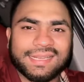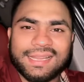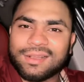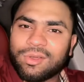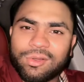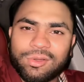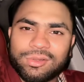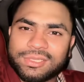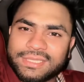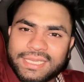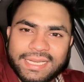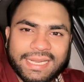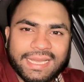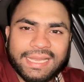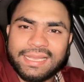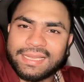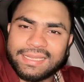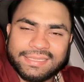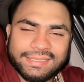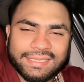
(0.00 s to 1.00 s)
না কখন ছাড়ে
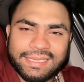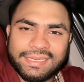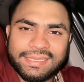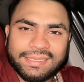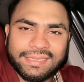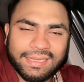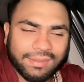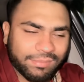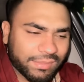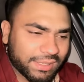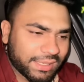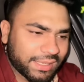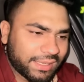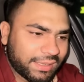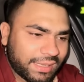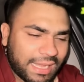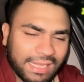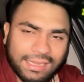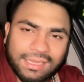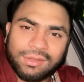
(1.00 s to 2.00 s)
আল্লাহ জানে আমরা
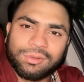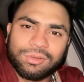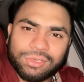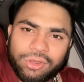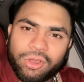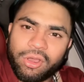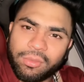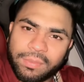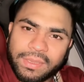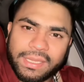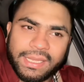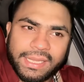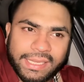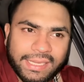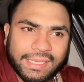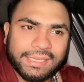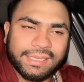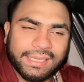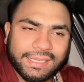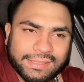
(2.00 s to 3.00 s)
আধা ঘন্টা হবে
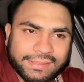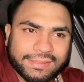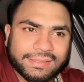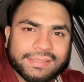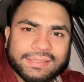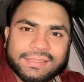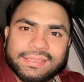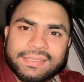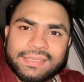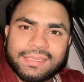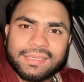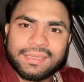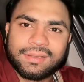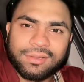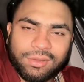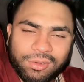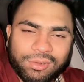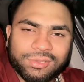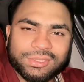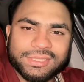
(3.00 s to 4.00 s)
এখানে আসি
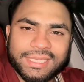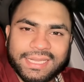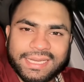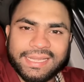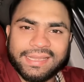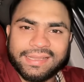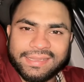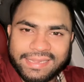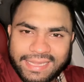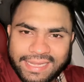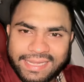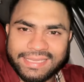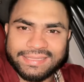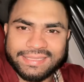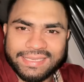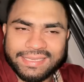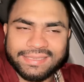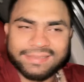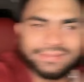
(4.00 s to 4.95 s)
কখন ছাড়ে দেখা যাক